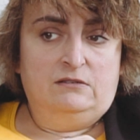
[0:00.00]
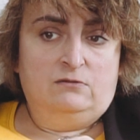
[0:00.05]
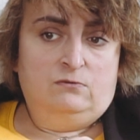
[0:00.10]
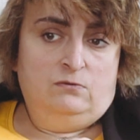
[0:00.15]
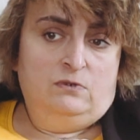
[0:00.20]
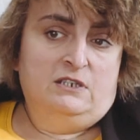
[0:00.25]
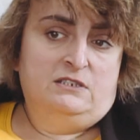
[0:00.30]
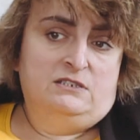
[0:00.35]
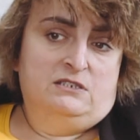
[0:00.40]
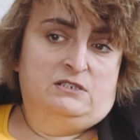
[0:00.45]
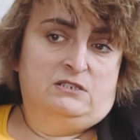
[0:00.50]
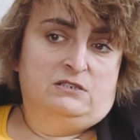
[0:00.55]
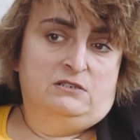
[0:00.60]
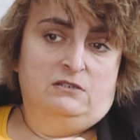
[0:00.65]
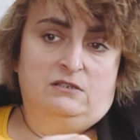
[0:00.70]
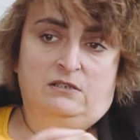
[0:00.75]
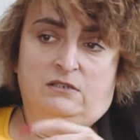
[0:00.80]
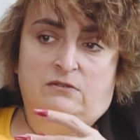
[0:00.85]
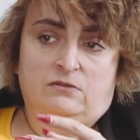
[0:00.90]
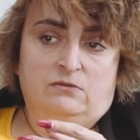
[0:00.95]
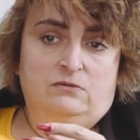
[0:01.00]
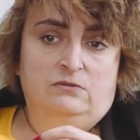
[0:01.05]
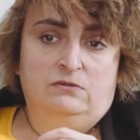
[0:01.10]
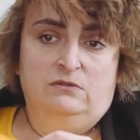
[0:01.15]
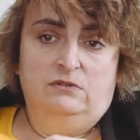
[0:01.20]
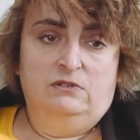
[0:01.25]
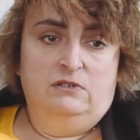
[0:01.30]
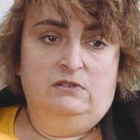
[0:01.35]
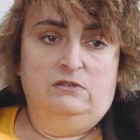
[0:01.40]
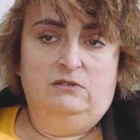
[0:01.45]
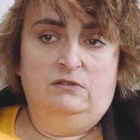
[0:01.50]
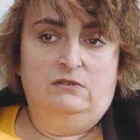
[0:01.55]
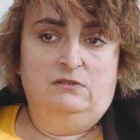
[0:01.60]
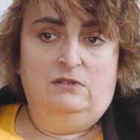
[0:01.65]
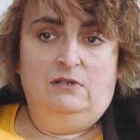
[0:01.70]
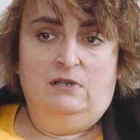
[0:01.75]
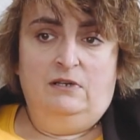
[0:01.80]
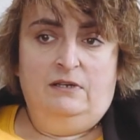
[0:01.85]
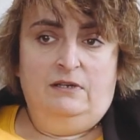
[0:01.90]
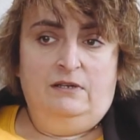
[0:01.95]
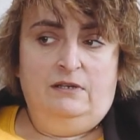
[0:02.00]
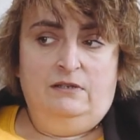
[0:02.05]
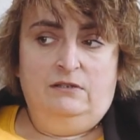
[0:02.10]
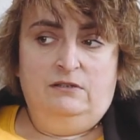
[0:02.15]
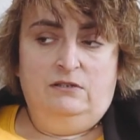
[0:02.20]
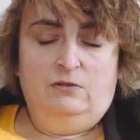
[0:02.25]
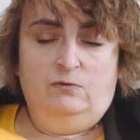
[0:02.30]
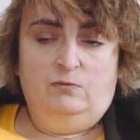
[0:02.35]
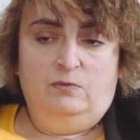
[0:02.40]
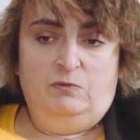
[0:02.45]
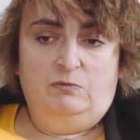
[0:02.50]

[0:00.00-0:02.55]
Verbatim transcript: która jest silna. To nie, nie